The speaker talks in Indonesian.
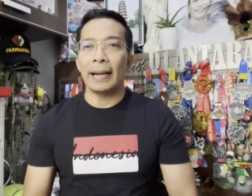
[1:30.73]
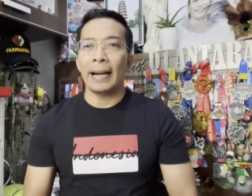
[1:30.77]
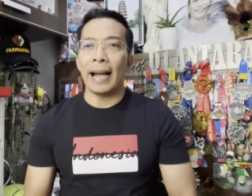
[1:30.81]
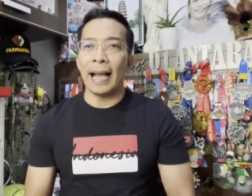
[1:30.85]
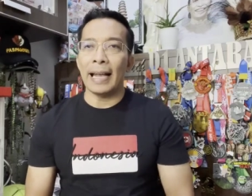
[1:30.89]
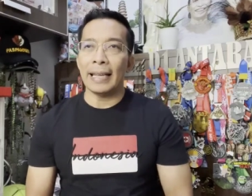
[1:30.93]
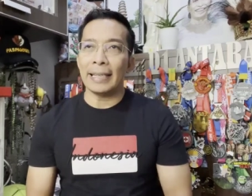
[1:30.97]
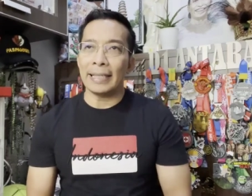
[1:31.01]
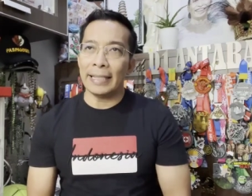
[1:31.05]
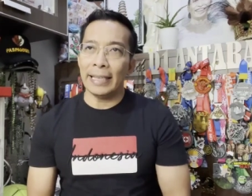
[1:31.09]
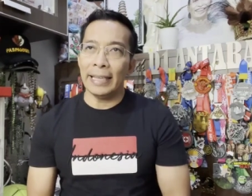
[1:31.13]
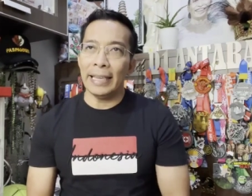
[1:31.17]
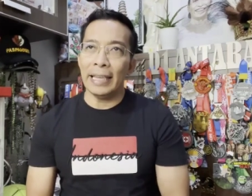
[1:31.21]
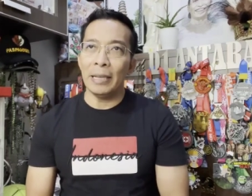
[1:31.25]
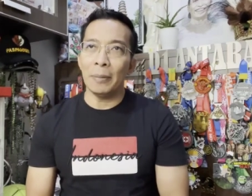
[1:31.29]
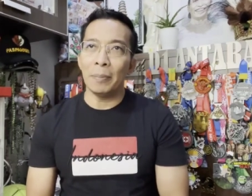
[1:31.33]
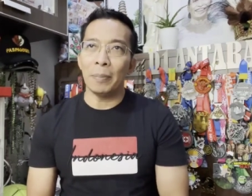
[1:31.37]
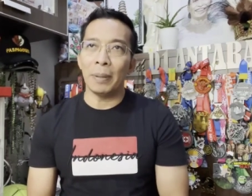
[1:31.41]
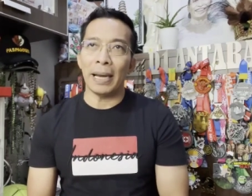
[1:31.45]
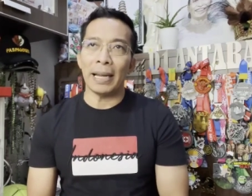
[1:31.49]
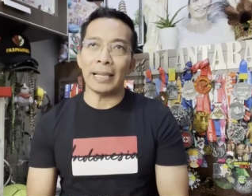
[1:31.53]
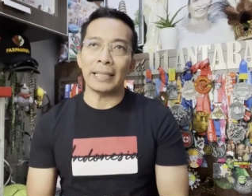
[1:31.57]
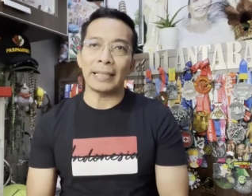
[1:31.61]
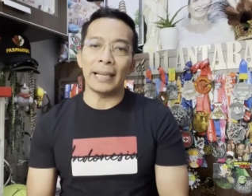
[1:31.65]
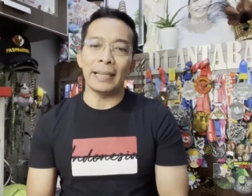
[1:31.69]
kasih
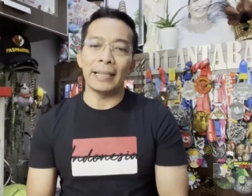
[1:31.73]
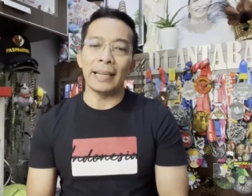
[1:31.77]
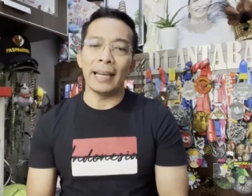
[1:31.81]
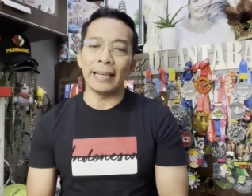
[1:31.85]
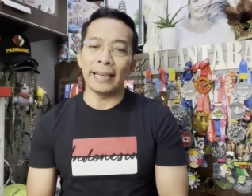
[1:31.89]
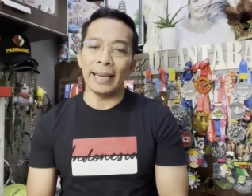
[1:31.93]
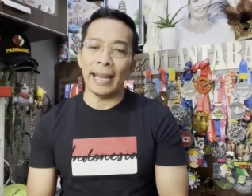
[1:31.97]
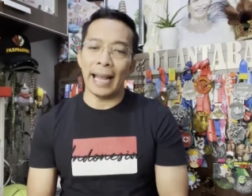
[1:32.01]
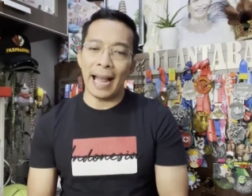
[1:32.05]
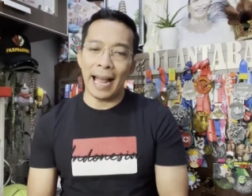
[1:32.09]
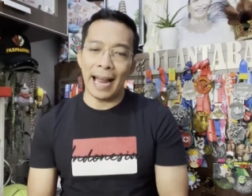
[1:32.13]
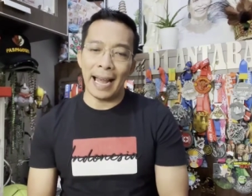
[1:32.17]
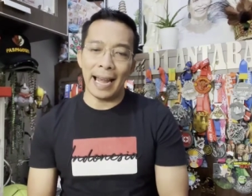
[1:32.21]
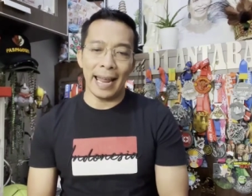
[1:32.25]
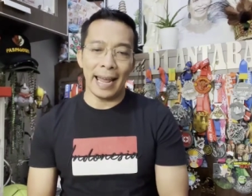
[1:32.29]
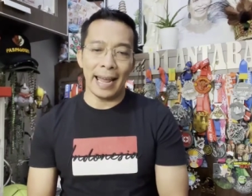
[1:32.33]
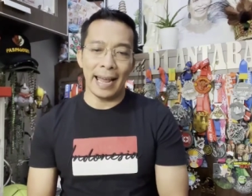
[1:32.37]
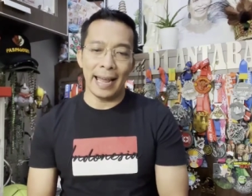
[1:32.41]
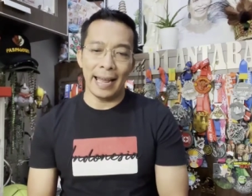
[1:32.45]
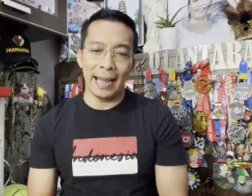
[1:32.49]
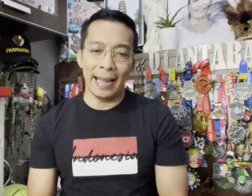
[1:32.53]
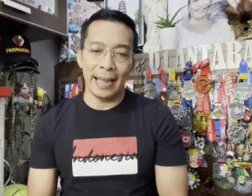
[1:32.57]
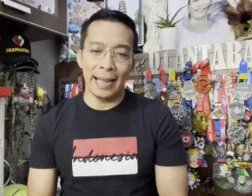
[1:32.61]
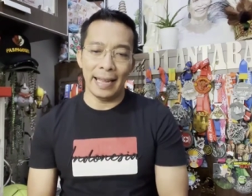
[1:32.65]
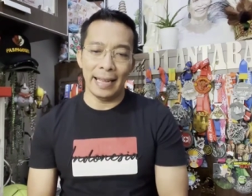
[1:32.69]
berasal dari Allah.